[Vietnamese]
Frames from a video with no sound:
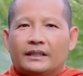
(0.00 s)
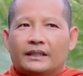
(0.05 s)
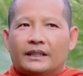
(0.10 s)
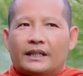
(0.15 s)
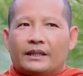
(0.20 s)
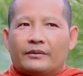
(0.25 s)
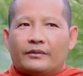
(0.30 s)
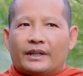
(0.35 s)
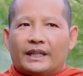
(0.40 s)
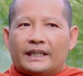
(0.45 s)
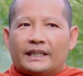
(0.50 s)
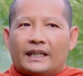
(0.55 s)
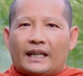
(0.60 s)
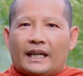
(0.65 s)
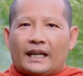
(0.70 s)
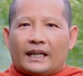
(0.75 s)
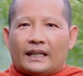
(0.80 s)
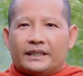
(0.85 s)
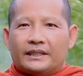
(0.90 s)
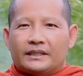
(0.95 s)
nở vây
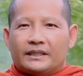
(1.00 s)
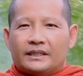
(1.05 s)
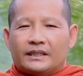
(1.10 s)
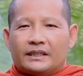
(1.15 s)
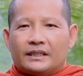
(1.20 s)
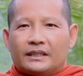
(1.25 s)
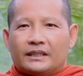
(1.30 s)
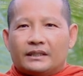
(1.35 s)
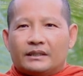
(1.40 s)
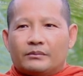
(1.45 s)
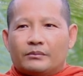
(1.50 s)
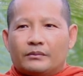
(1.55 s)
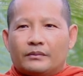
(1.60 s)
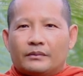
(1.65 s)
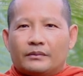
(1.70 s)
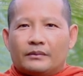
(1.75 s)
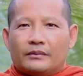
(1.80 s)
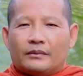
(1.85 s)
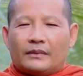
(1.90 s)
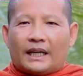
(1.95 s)
đại
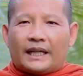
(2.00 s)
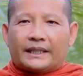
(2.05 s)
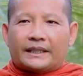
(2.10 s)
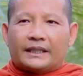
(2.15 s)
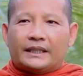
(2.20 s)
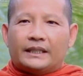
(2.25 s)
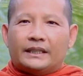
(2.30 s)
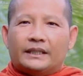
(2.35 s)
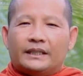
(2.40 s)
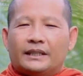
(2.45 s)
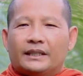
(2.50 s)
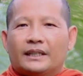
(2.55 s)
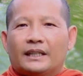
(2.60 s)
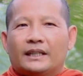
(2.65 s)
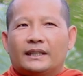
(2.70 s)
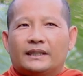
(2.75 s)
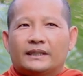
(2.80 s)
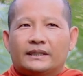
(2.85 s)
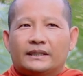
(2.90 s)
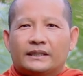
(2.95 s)
bàn khơi
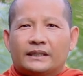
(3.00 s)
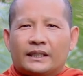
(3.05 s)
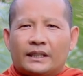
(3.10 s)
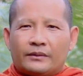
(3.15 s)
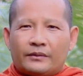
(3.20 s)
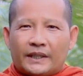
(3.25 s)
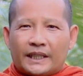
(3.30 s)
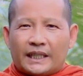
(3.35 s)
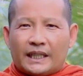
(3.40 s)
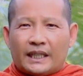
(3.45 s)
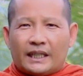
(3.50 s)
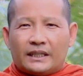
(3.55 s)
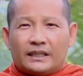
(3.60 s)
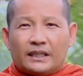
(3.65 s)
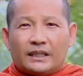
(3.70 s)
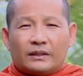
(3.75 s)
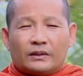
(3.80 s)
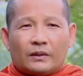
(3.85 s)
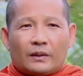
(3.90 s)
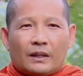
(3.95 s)
hay lư nở vây đại
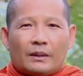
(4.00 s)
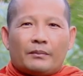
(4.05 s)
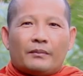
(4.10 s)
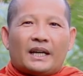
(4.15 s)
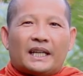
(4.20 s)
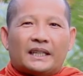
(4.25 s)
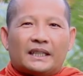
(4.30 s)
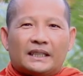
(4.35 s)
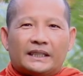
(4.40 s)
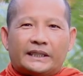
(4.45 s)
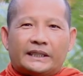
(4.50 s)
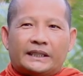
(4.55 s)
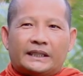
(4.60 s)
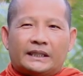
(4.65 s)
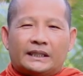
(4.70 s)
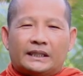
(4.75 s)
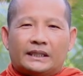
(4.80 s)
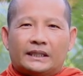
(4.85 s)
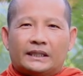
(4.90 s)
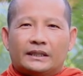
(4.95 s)
dương lọp bàn lư
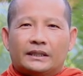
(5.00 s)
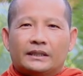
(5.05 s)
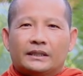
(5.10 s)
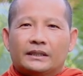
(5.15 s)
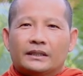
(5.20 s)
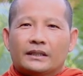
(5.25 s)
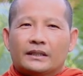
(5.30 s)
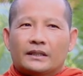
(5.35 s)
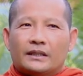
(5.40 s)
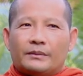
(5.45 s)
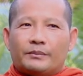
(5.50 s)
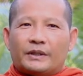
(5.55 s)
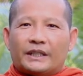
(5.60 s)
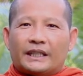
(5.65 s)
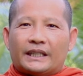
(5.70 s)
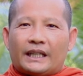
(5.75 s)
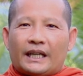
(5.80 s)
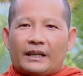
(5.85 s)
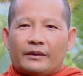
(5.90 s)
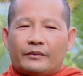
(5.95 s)
có
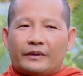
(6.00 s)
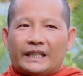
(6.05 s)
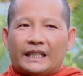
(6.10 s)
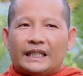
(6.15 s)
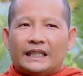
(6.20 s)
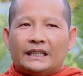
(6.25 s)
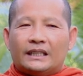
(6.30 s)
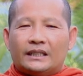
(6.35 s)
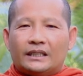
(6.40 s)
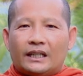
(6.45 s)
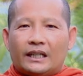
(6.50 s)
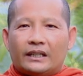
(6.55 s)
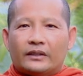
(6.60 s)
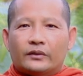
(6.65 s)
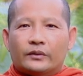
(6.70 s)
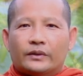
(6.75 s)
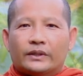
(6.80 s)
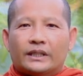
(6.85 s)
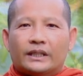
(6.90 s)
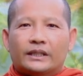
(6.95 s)
bàn tay ở vây đại
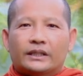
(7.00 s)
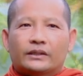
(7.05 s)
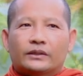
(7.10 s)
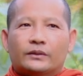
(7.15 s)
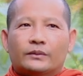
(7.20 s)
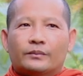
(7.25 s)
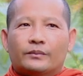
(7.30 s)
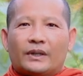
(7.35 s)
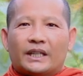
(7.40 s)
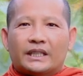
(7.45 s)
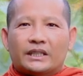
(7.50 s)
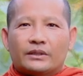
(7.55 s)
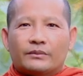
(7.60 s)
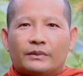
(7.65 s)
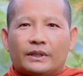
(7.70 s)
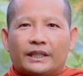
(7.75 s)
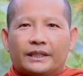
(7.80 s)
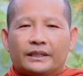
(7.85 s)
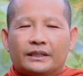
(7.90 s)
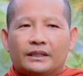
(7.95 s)
ruột nơi nông phải chở
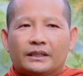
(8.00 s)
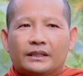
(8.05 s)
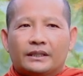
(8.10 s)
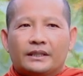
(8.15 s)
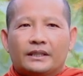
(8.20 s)
bón